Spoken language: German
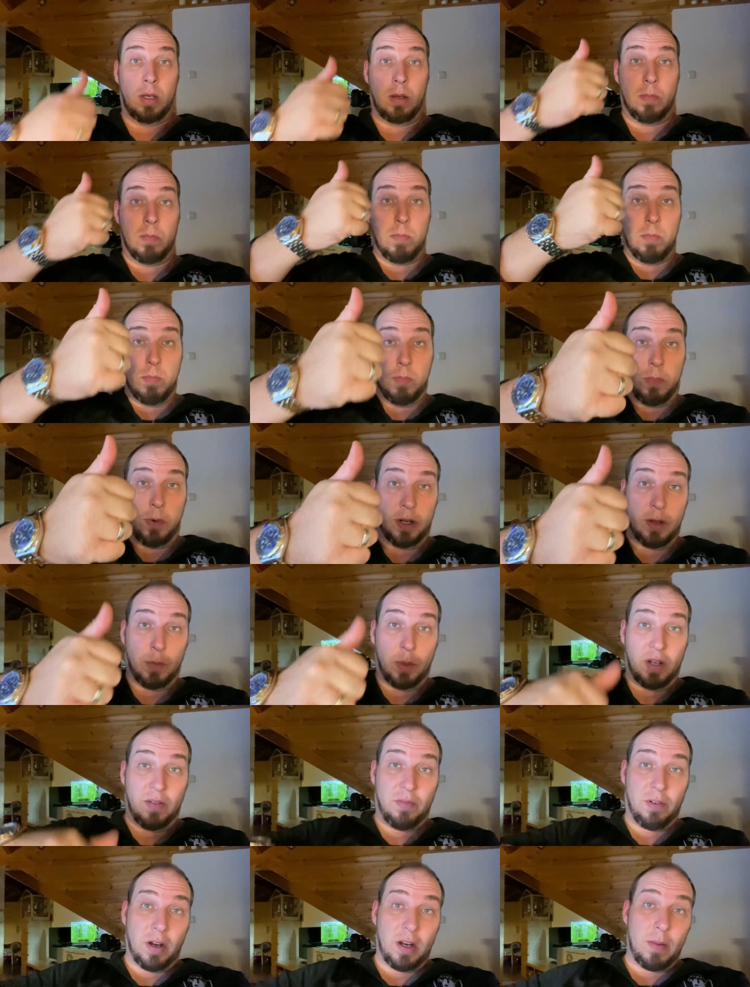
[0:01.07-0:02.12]
Moin
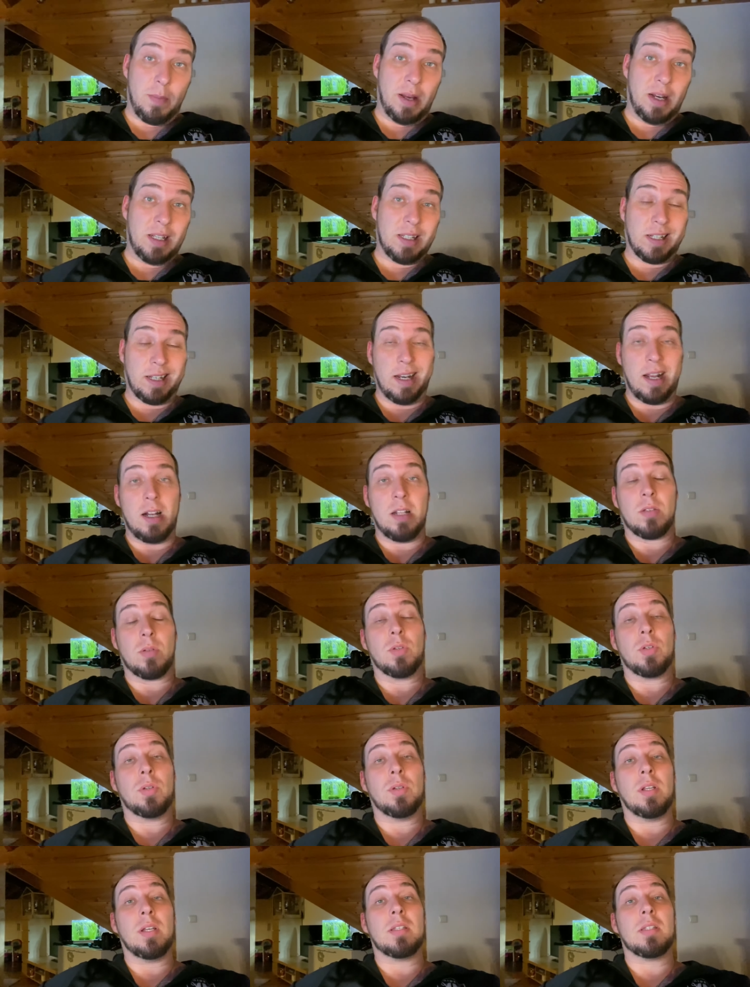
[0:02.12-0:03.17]
moin Freunde meines Kanals
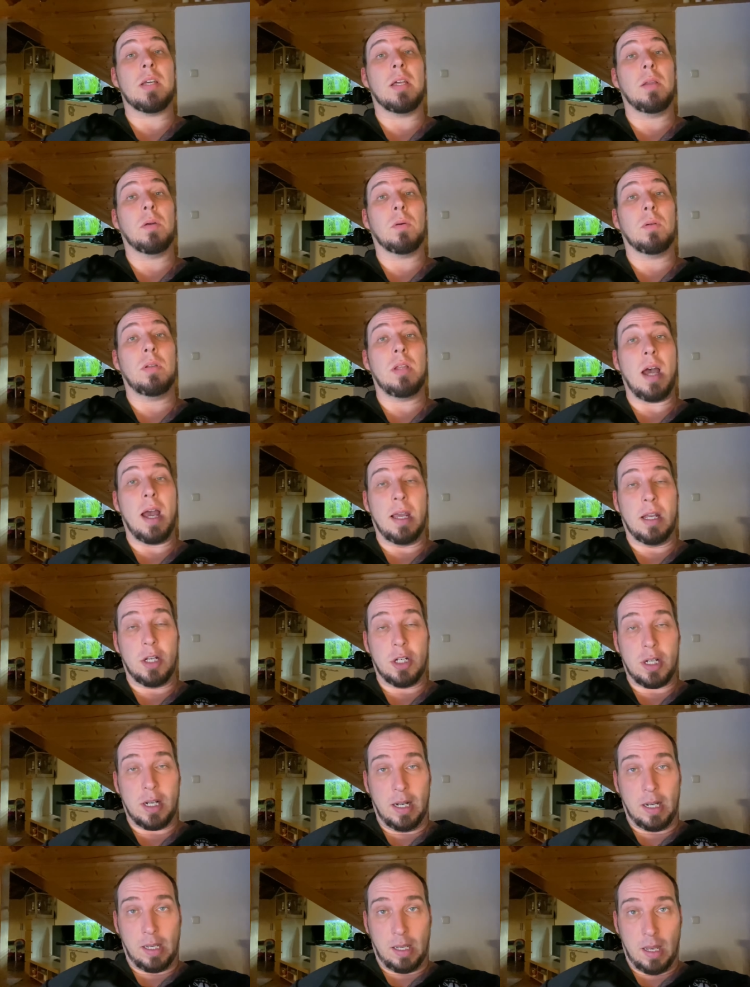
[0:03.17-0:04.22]
und schön, dass ihr eine Runde
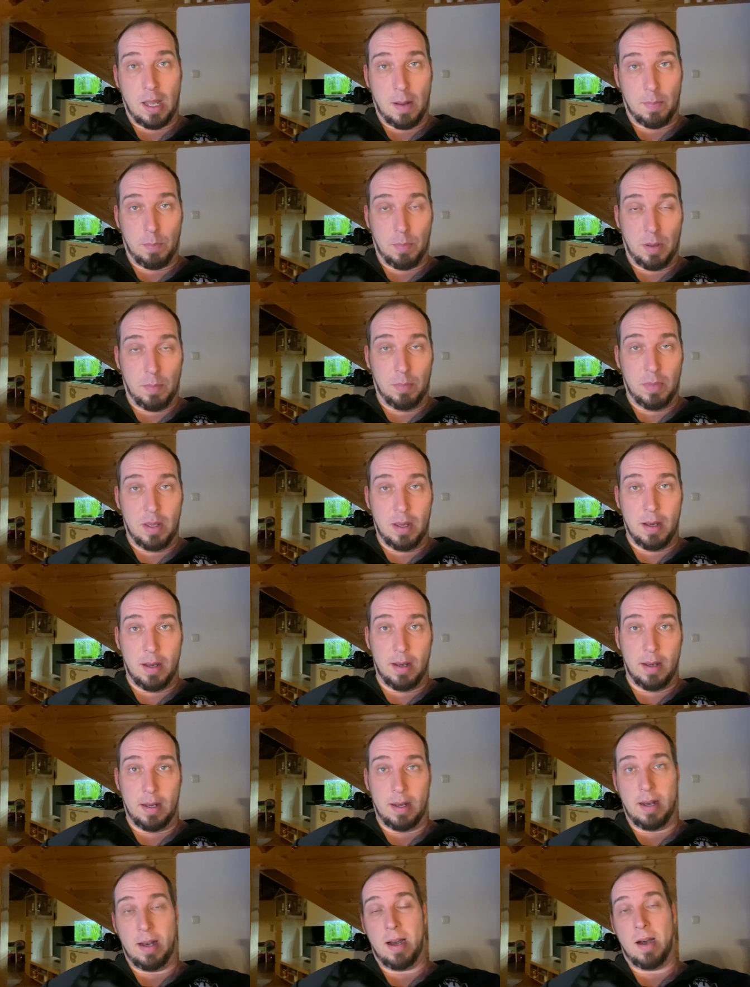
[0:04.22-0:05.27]
eingeschalten habt bei
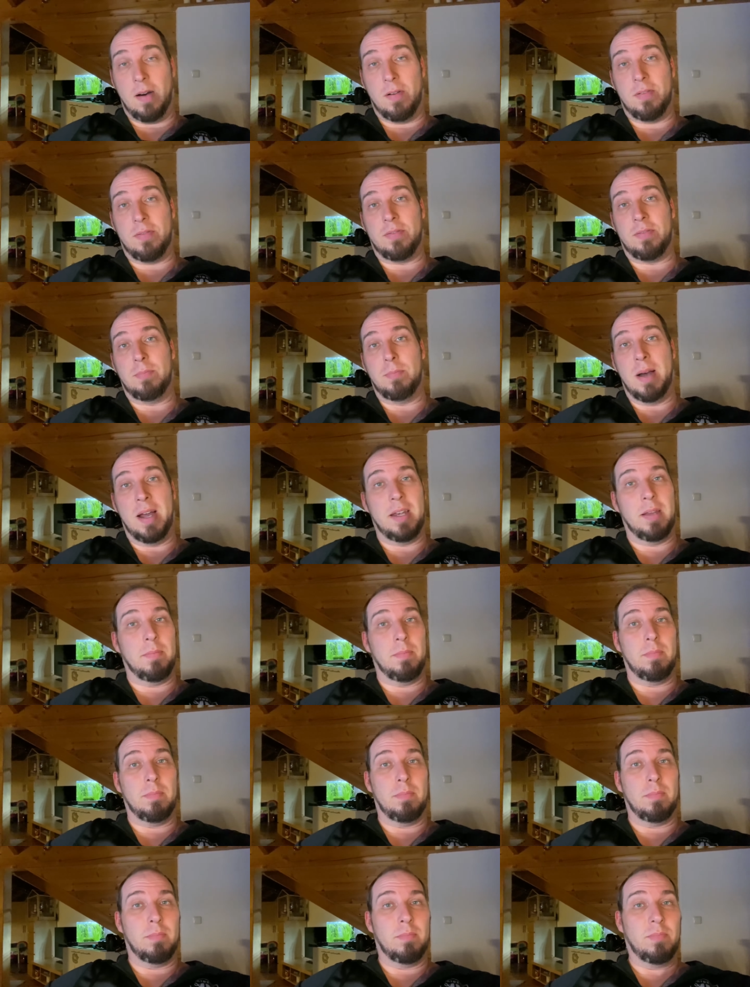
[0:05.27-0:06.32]
mir auf
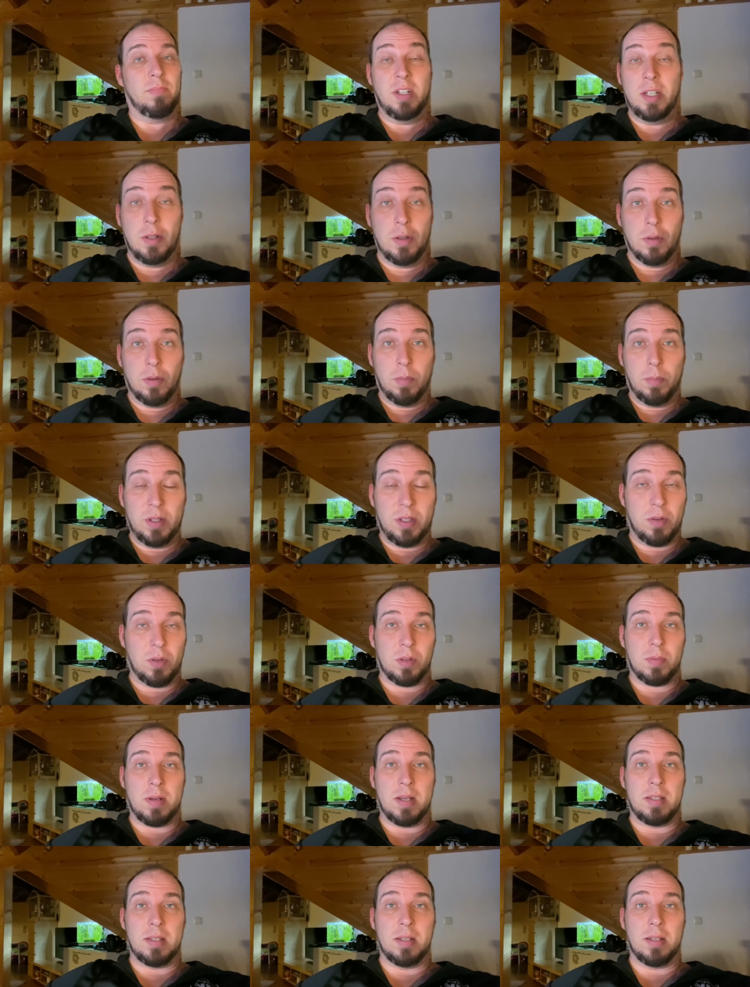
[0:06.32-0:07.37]
meinem Video,
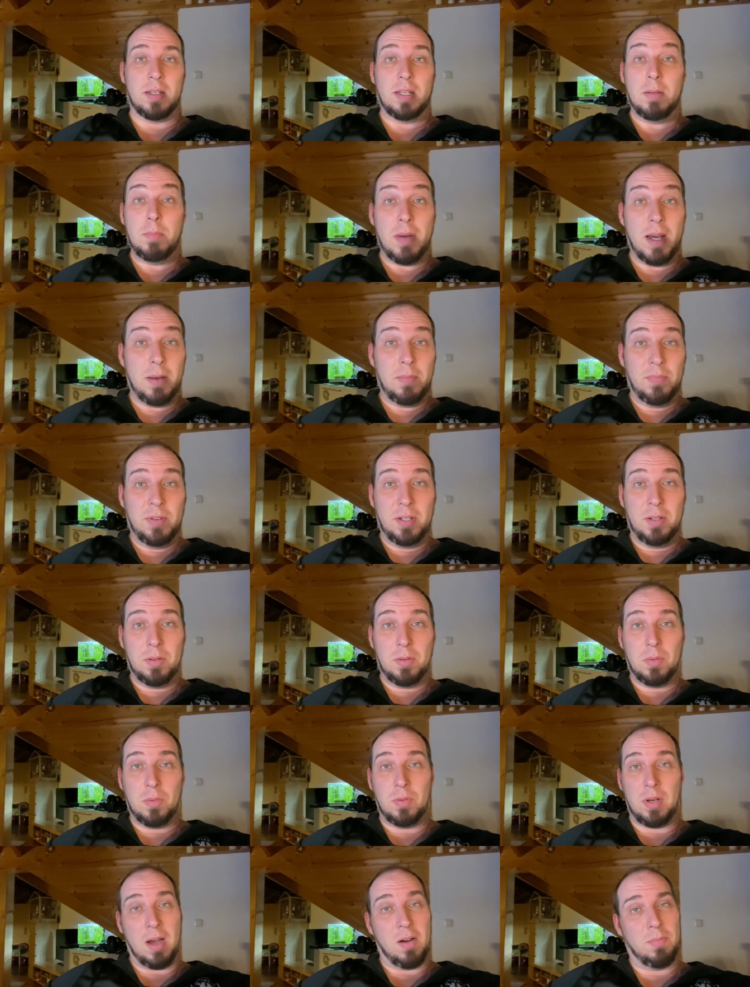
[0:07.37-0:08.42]
beziehungsweise in meinem
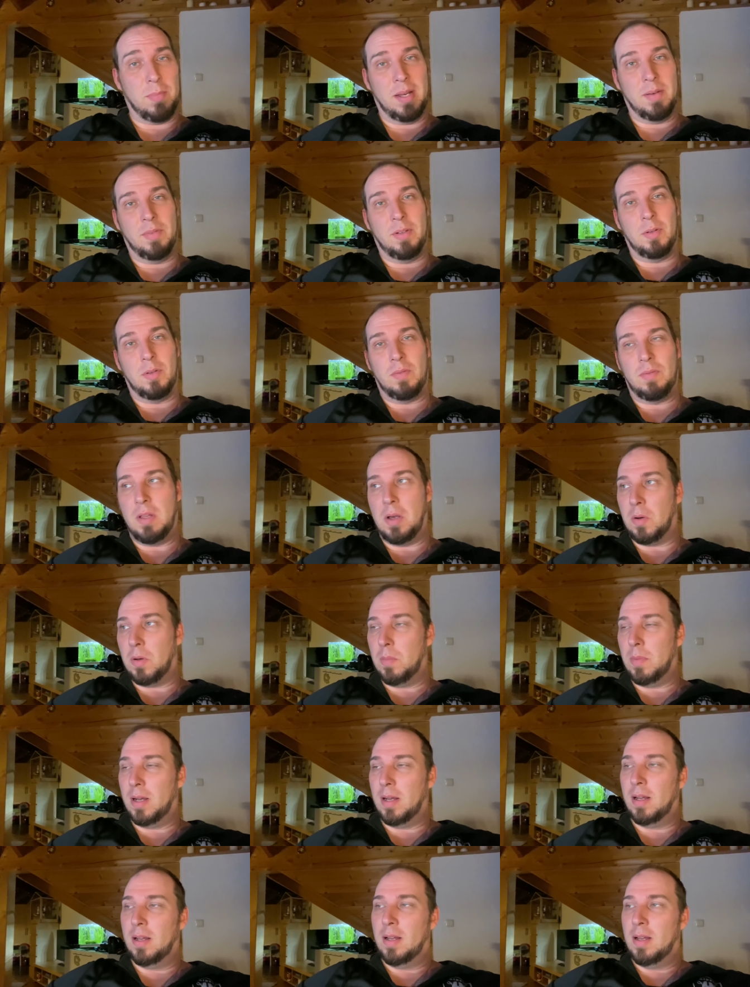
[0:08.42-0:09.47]
Video oder auf meinem Video, wie auch
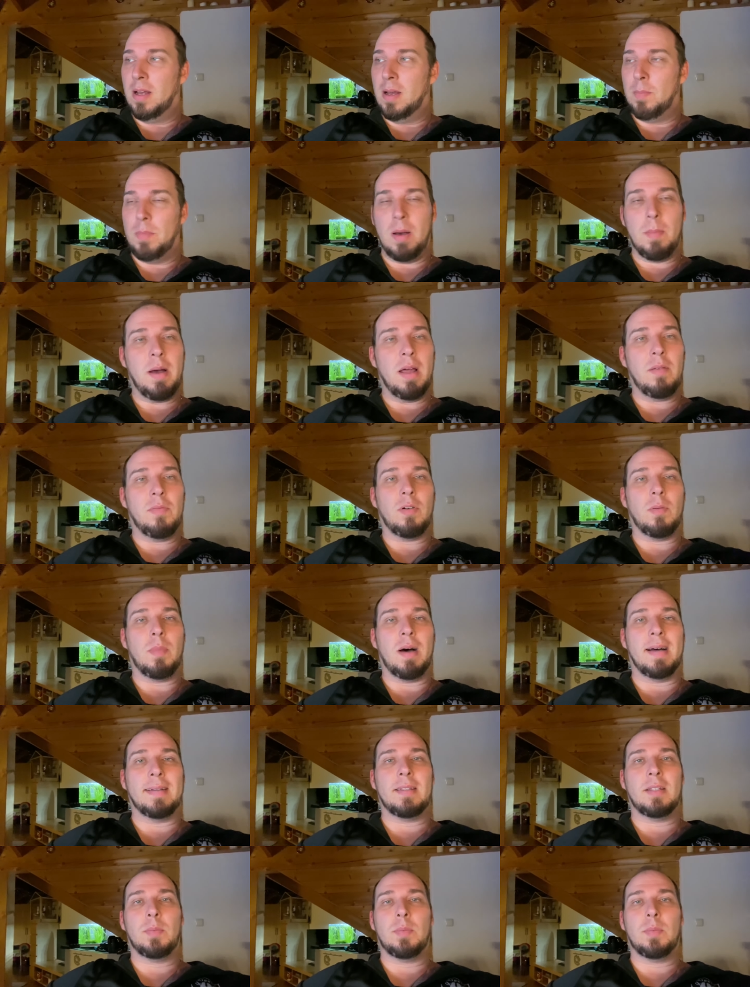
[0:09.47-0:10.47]
immer, bei meinem Format.